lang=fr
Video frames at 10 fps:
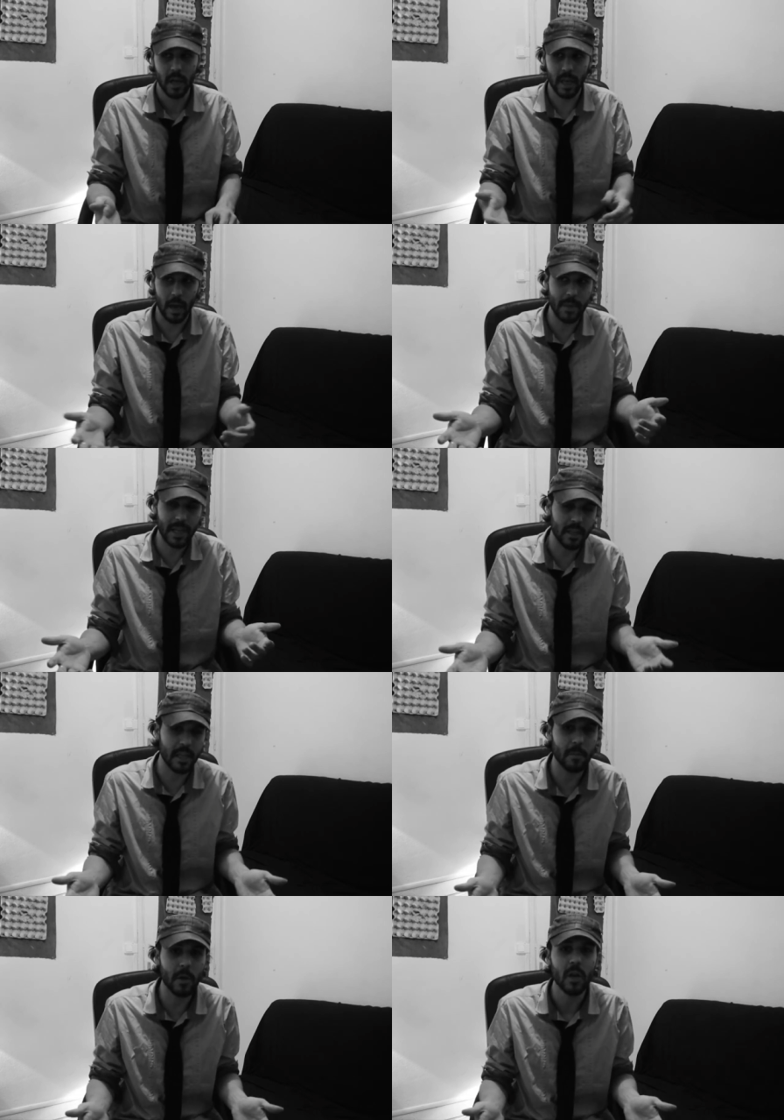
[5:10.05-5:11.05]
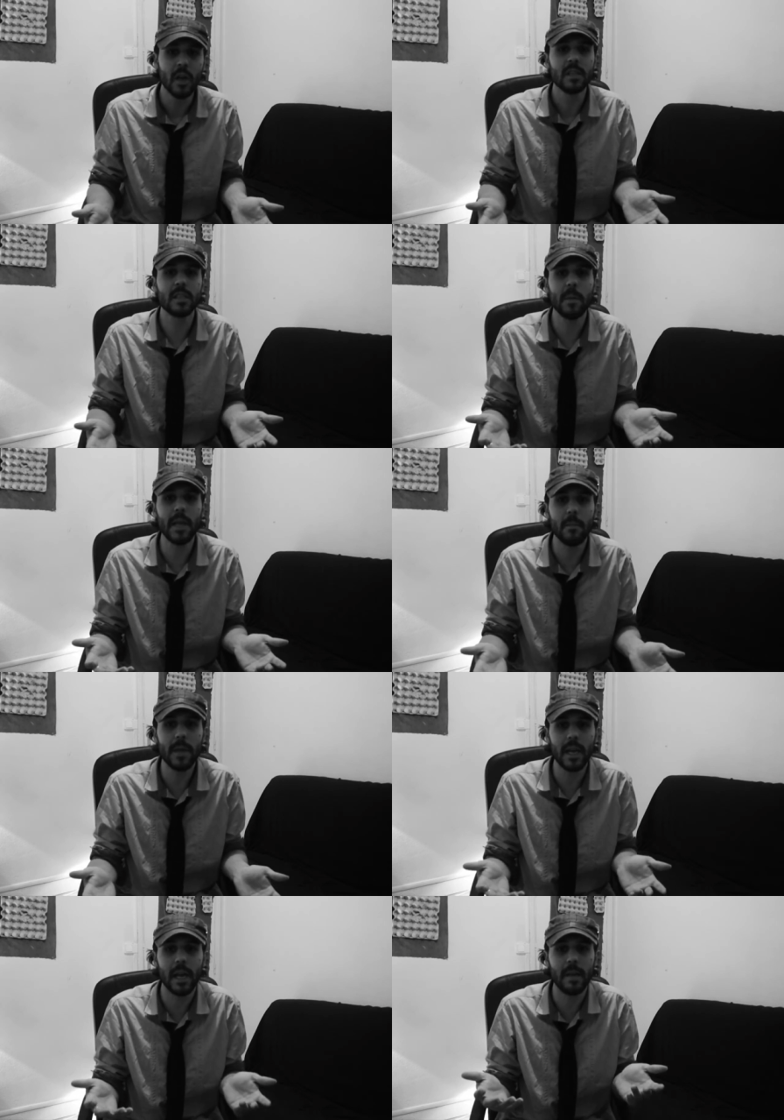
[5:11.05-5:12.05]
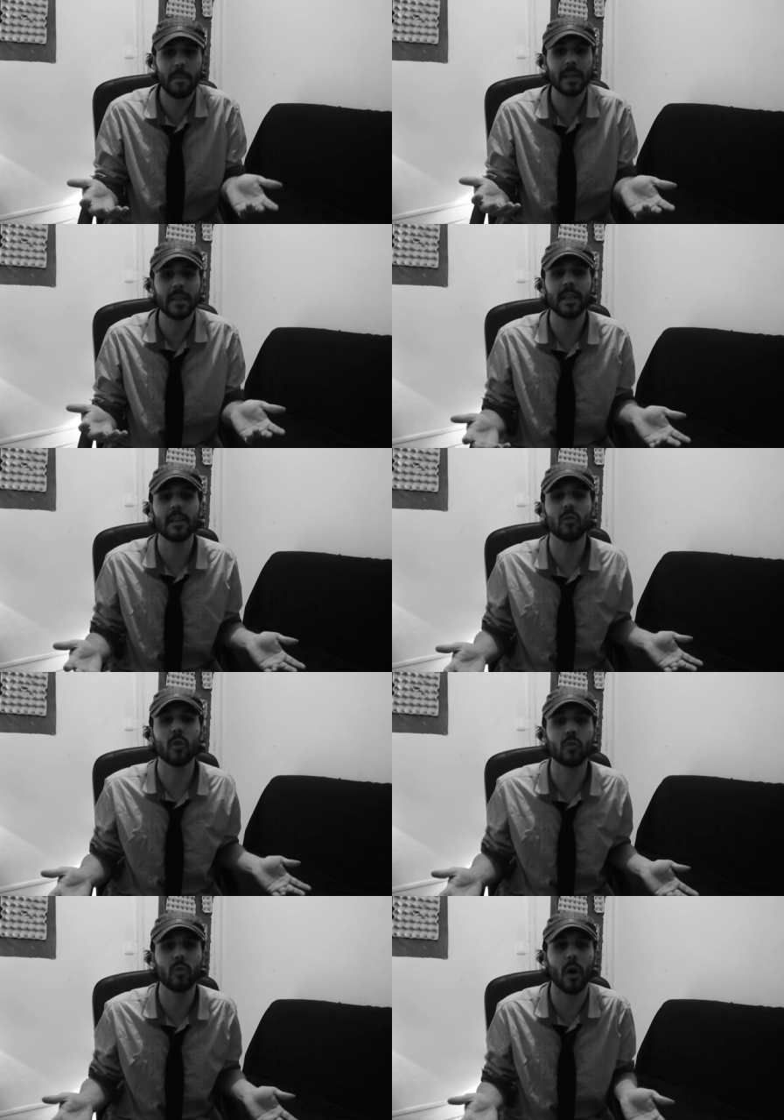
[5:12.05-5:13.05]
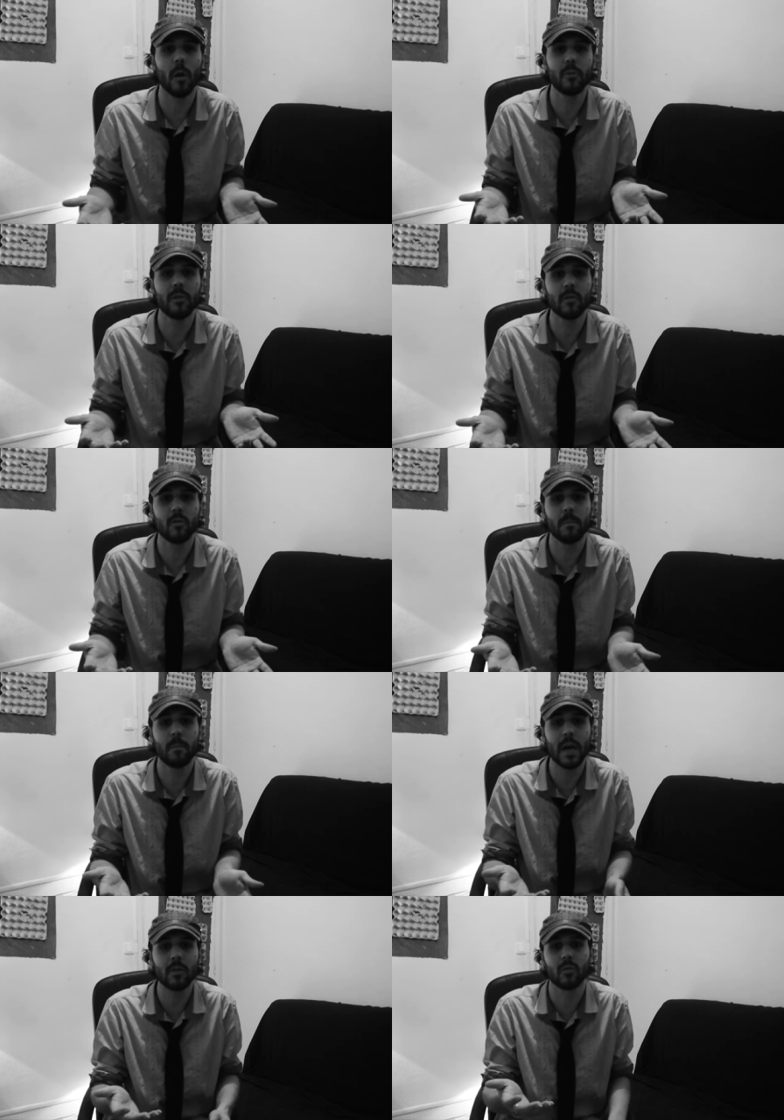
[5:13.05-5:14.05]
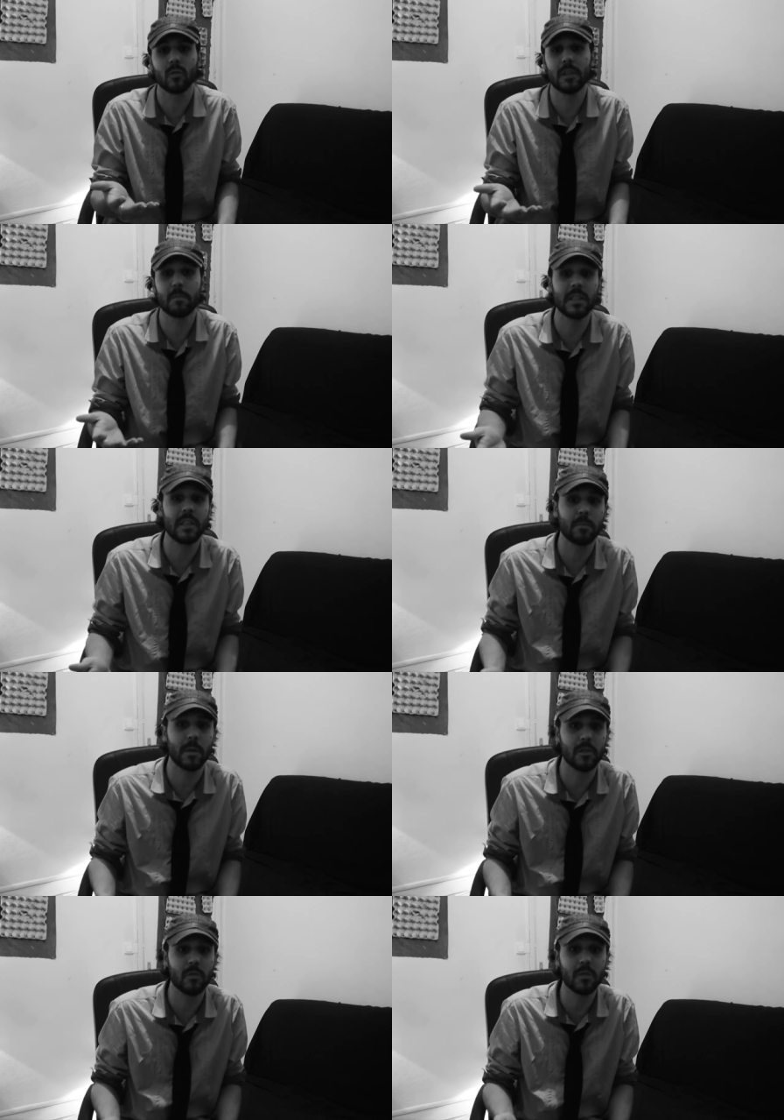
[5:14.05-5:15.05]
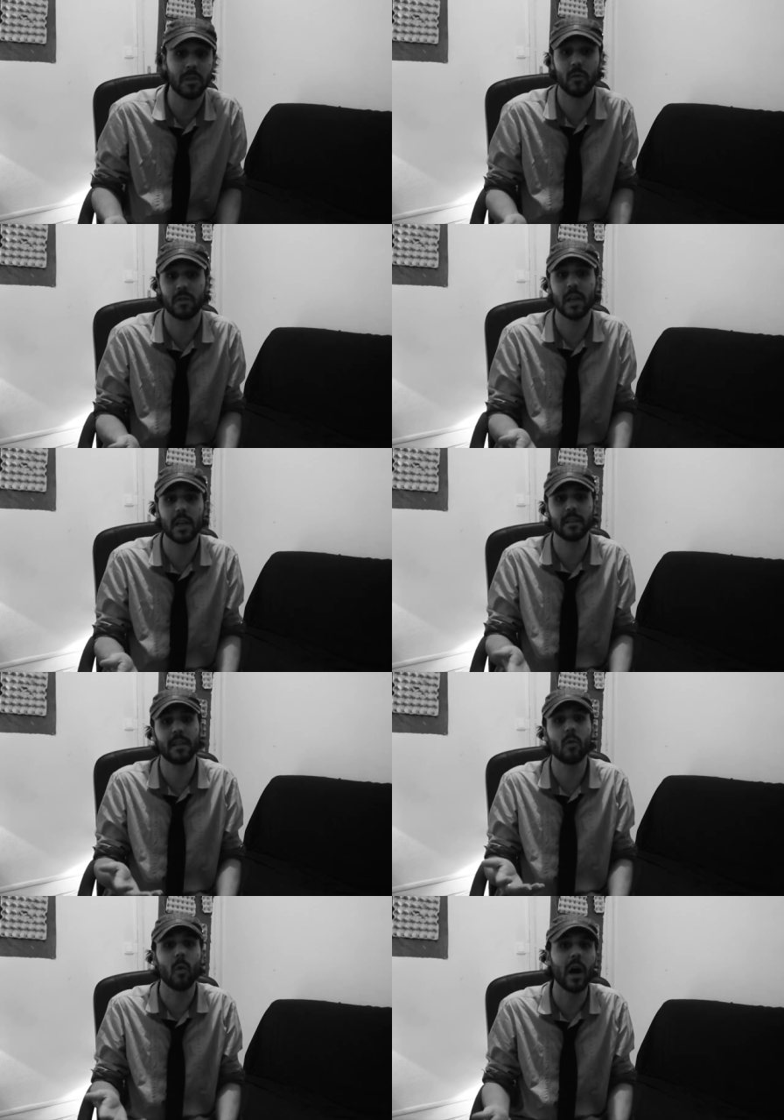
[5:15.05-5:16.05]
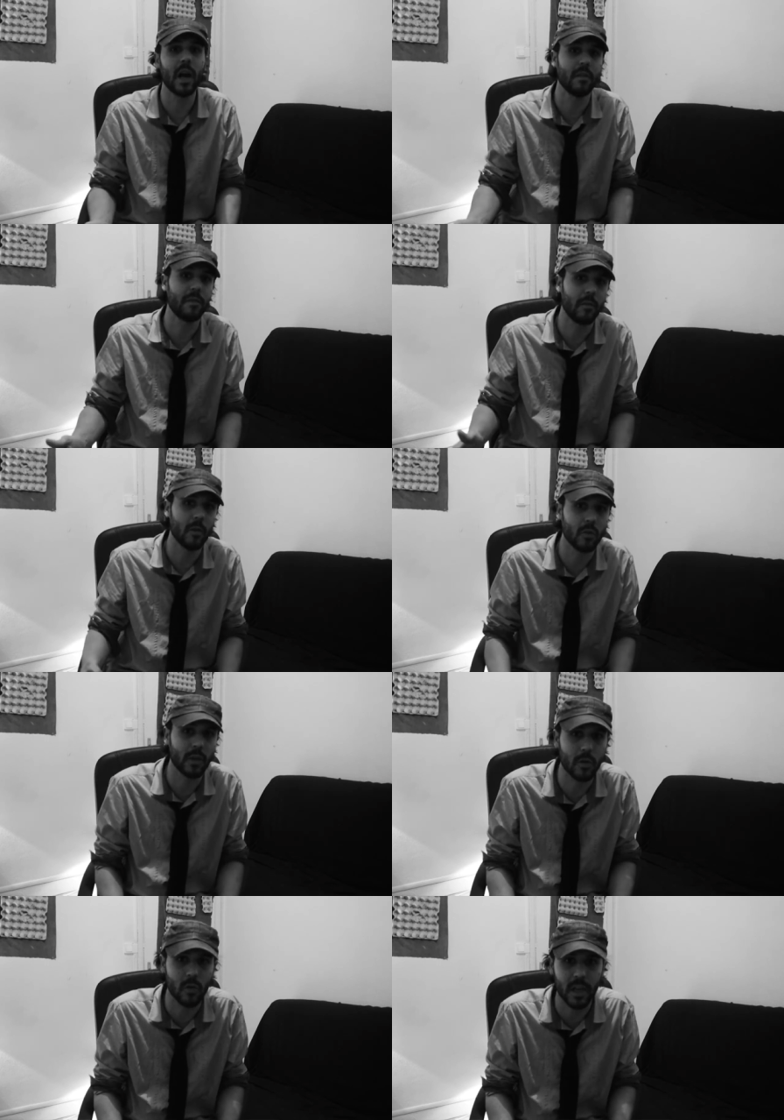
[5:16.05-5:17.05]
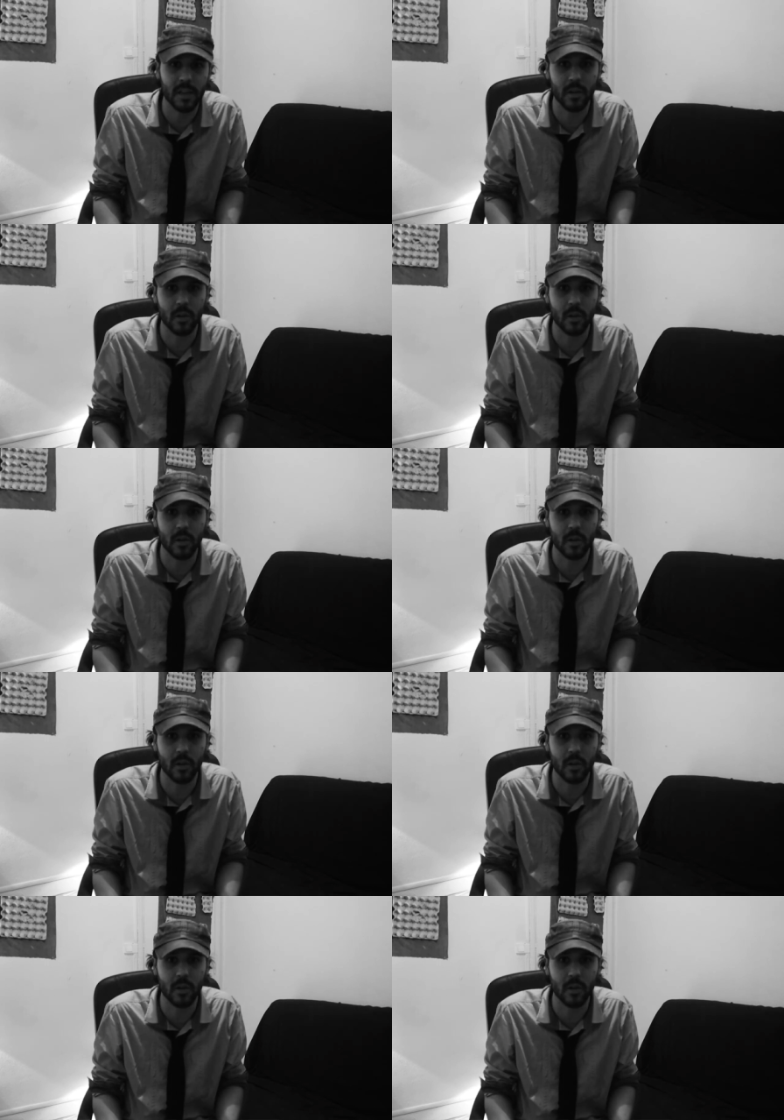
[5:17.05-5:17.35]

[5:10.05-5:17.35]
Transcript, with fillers: Car mécaniquement, c'est bel et bien la liberté qui se retrouve amputée d'une part de son espace d'expression si le salaire décroît à la faveur de quelques crises